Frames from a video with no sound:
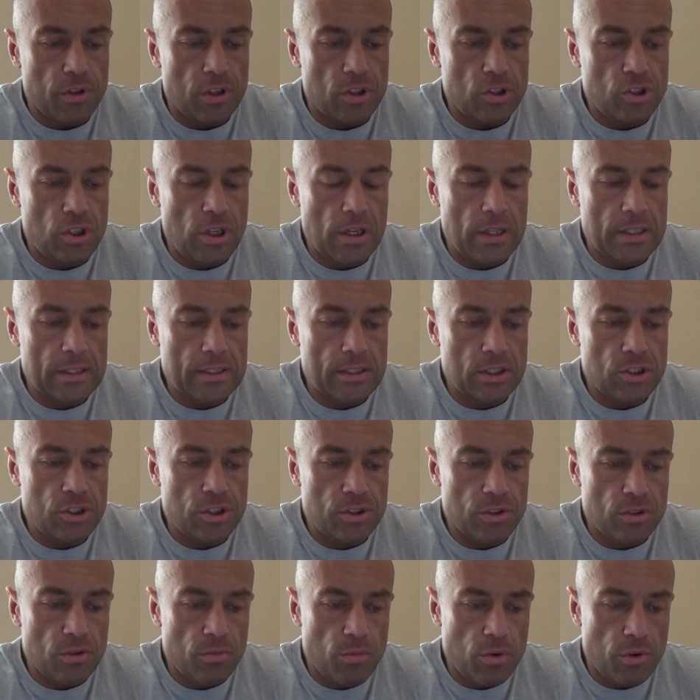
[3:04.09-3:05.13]
Jeśli jesteś
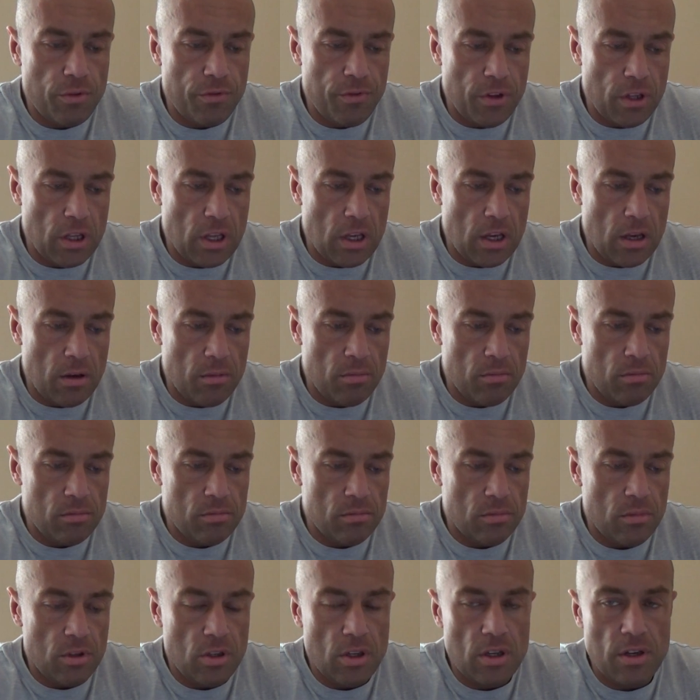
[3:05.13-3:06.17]
endomorfikiem,
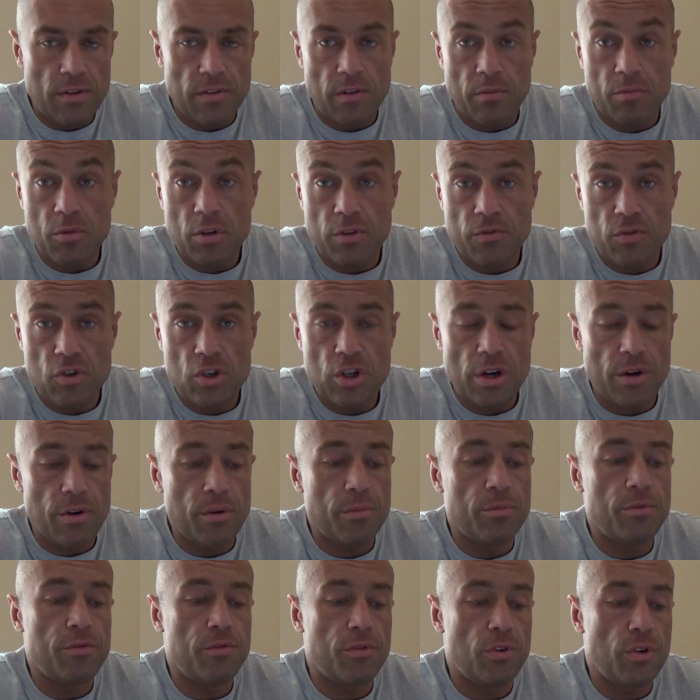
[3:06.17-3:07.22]
nie wiem, nie
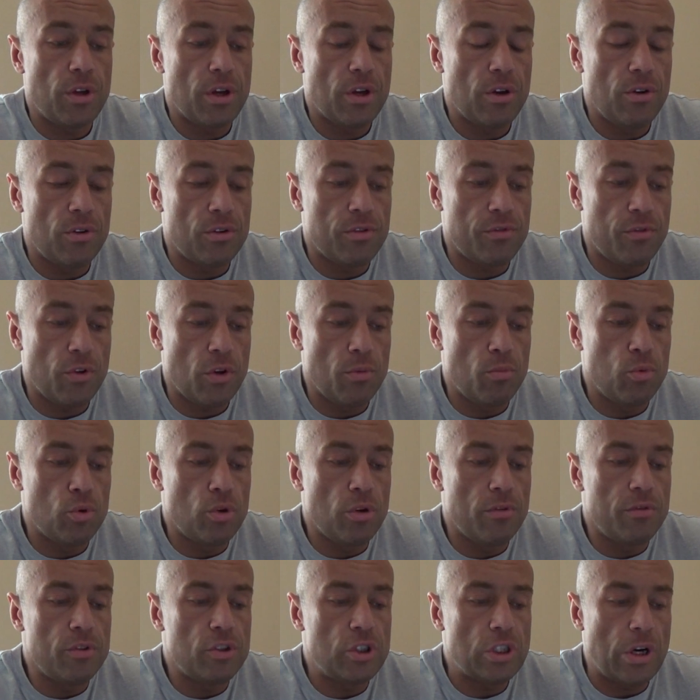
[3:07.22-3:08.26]
widziałem twojej, twojej
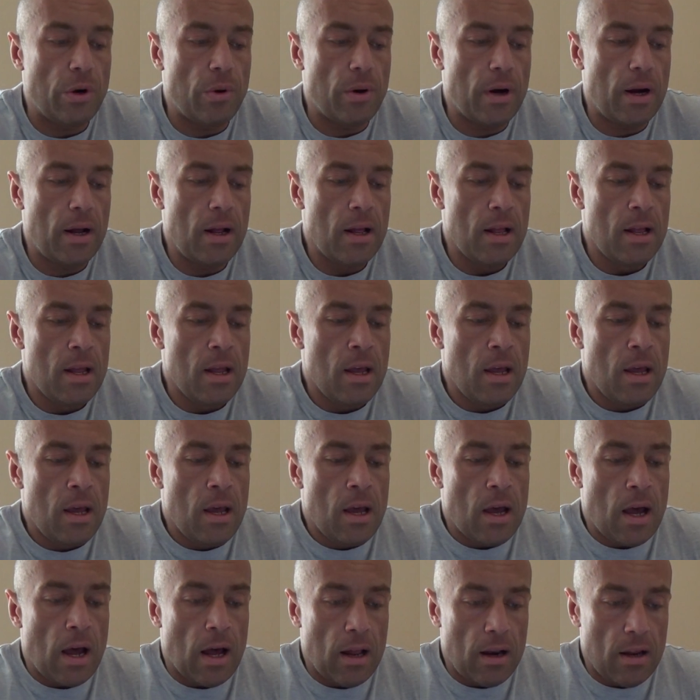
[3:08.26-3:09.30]
budowy ciała,
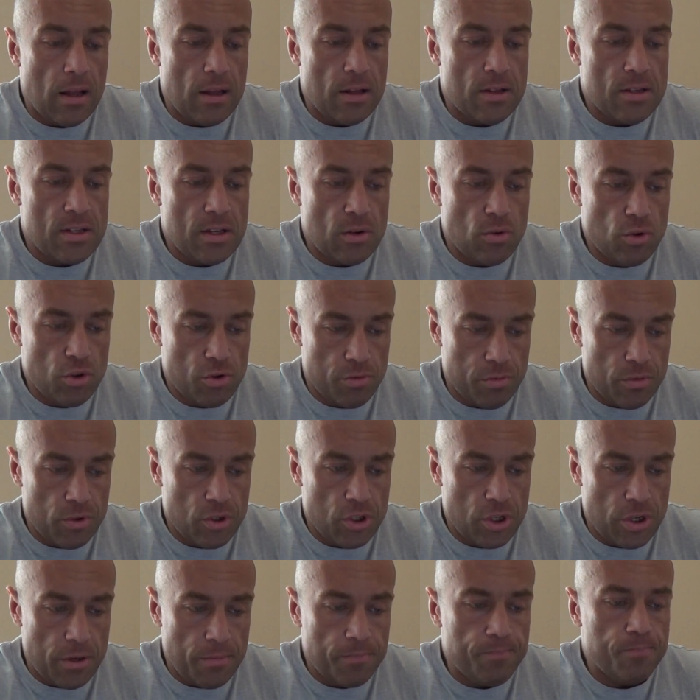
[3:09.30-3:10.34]
ale załóżmy,
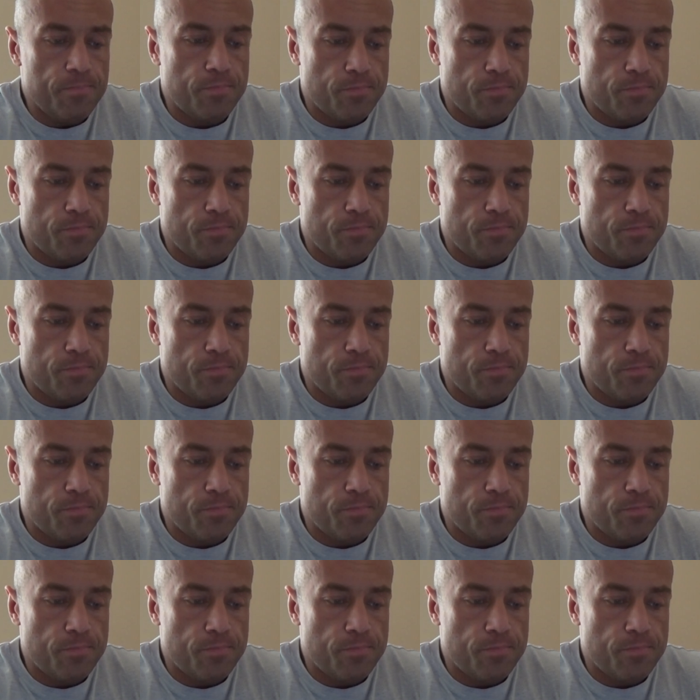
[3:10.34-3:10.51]
że